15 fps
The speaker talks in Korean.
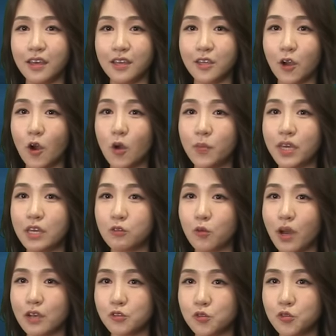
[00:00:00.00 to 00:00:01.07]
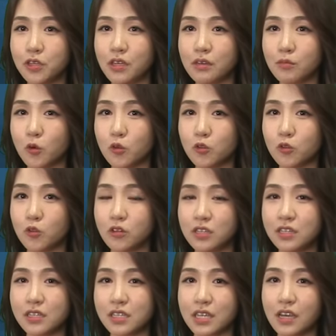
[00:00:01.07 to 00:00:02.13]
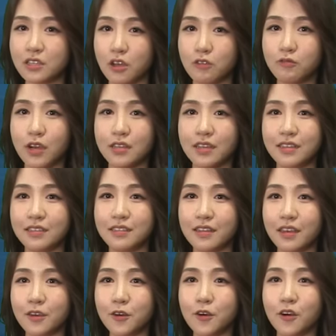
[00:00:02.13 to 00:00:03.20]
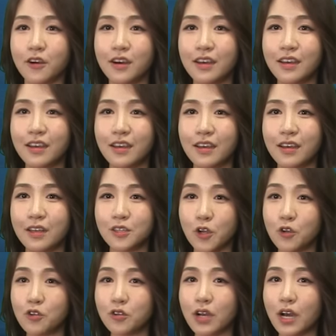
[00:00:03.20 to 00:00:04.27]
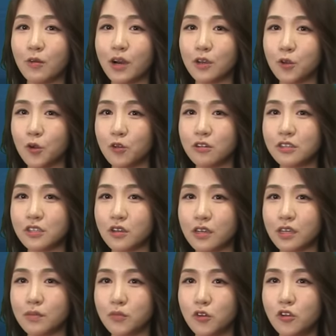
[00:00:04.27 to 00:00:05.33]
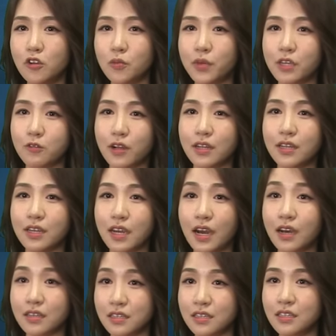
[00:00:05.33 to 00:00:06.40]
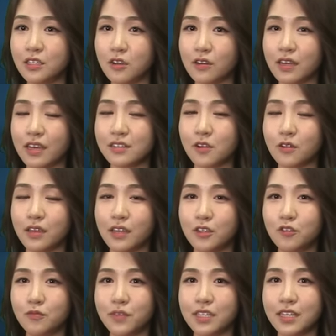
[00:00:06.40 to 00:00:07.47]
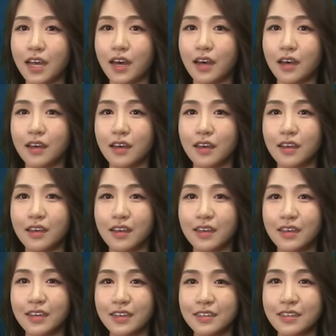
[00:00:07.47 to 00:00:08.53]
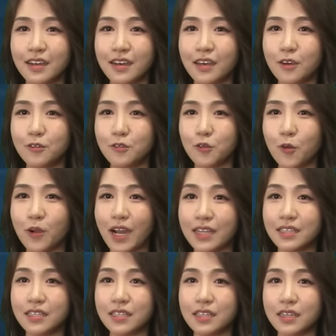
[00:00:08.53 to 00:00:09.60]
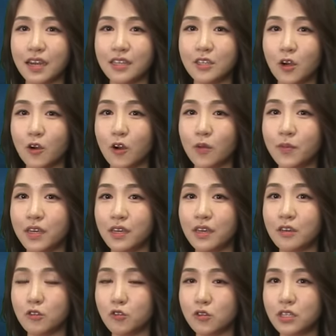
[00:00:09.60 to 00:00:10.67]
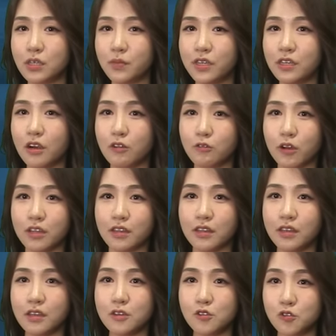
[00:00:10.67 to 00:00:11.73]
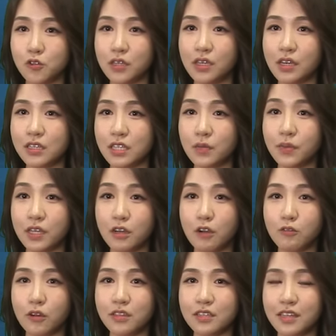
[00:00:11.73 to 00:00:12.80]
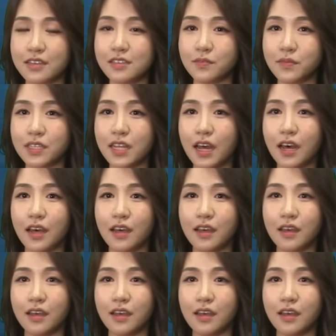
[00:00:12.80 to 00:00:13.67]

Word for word: 영업이익과 순이익 모두 흑자 전환했는데요. 저유가와 효율적인 물류비 관리가 실적 개선의 이유입니다. 흥아해운도 같은 기간 영업이익 육십이억 원, 순이익 십일억 원을 냈습니다.